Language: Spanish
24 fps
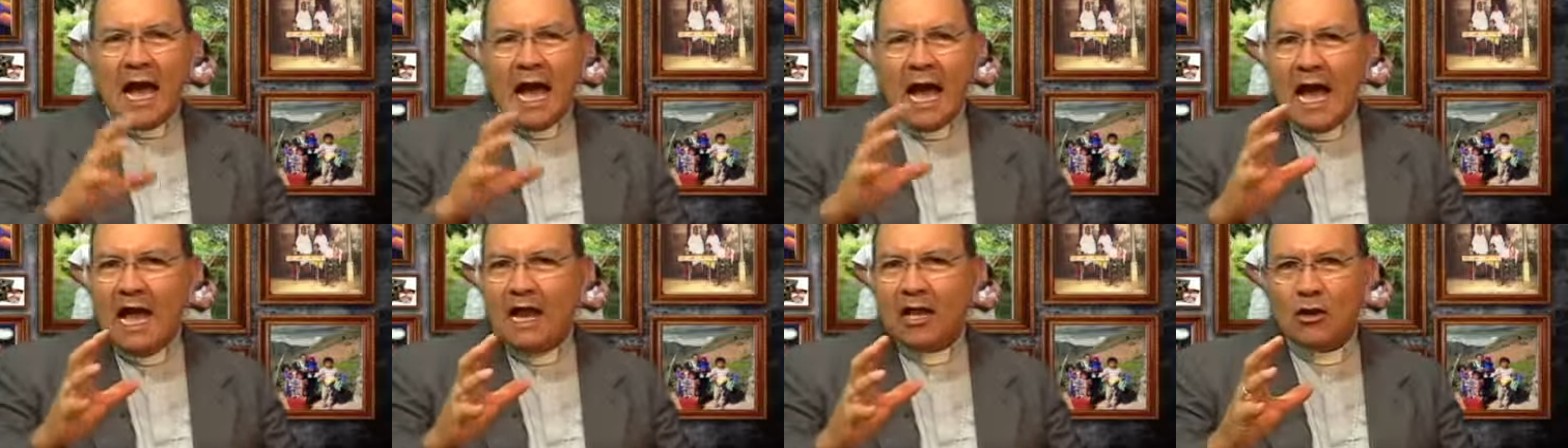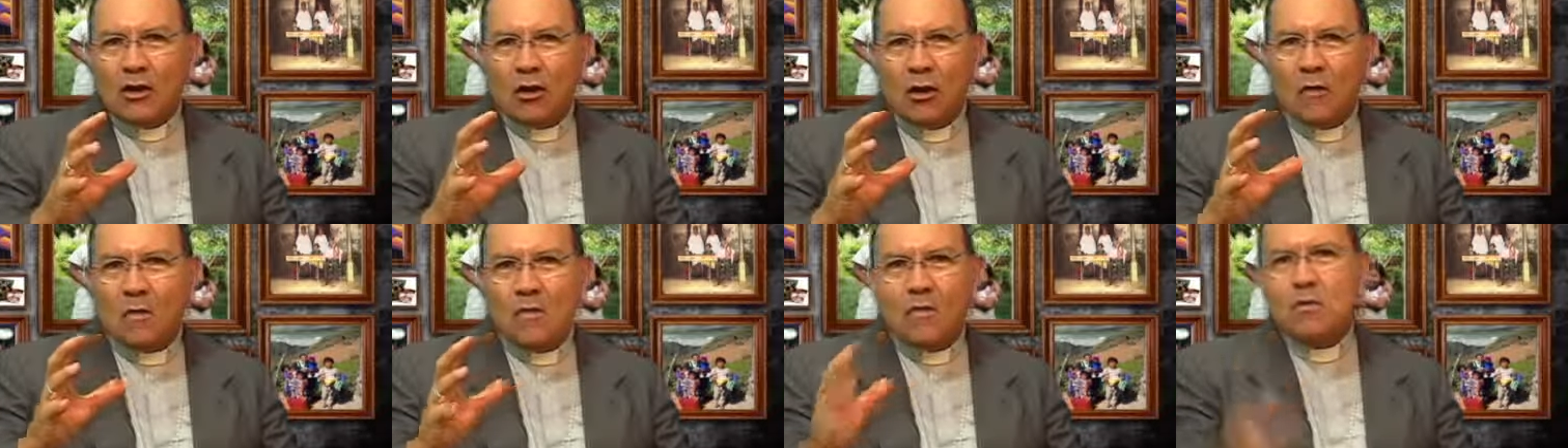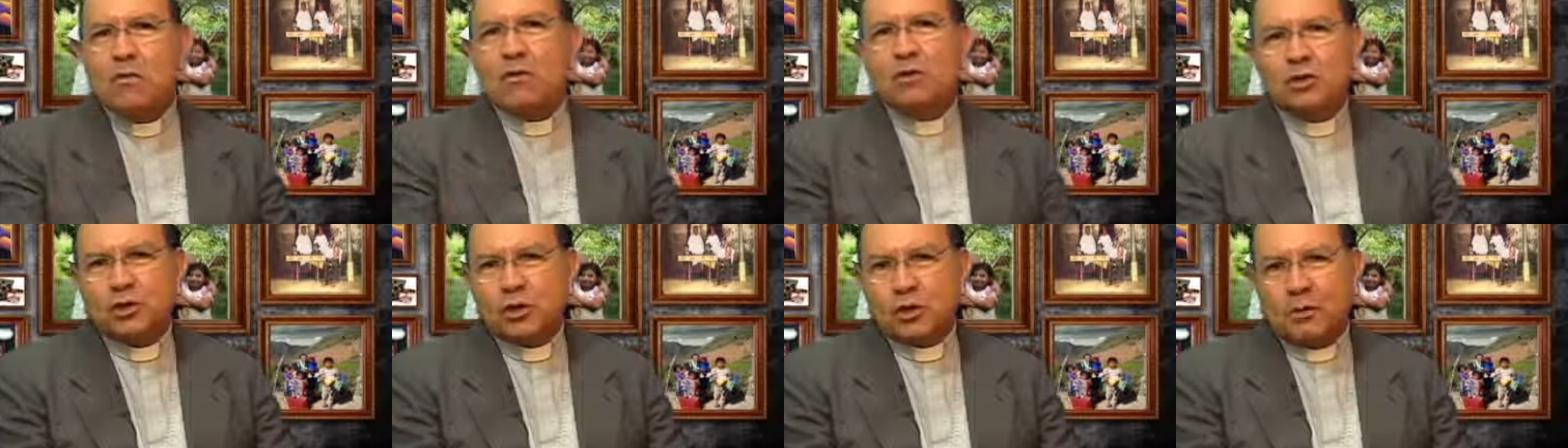algo
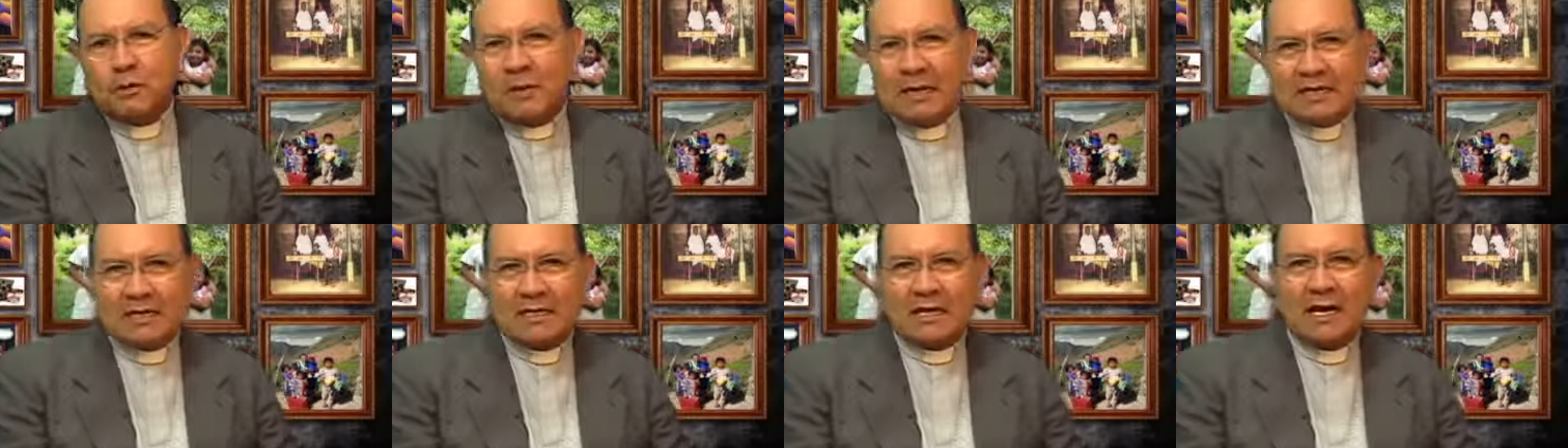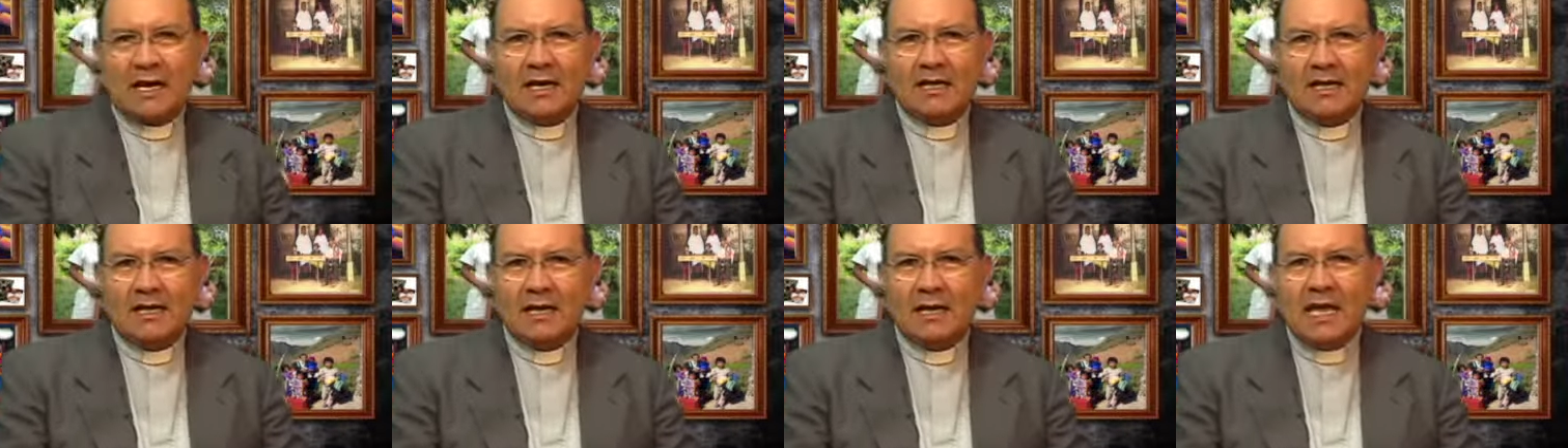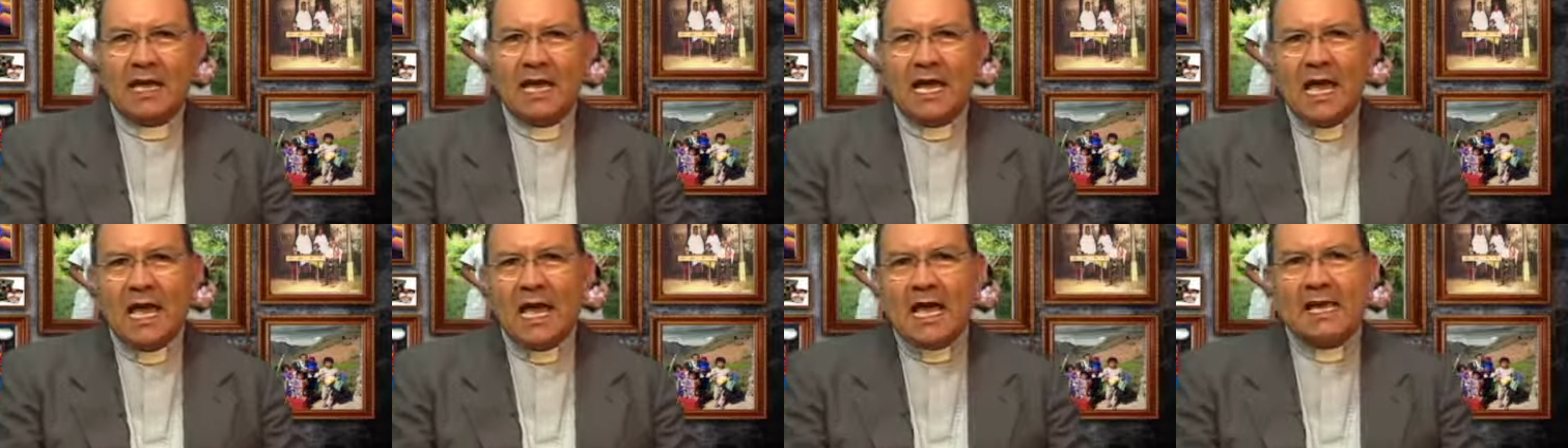mucho más
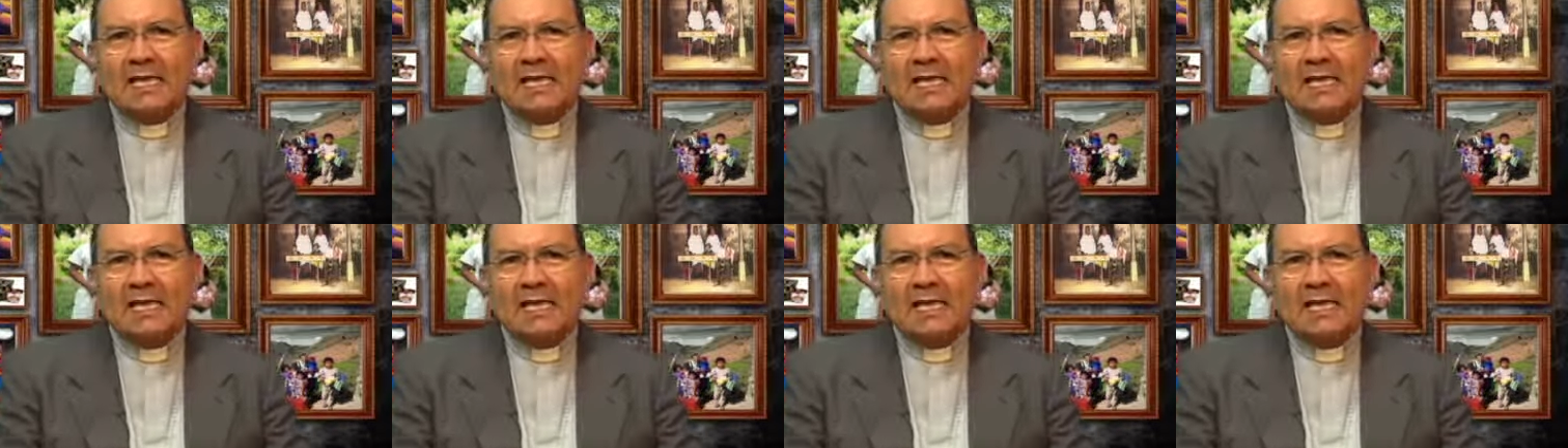grande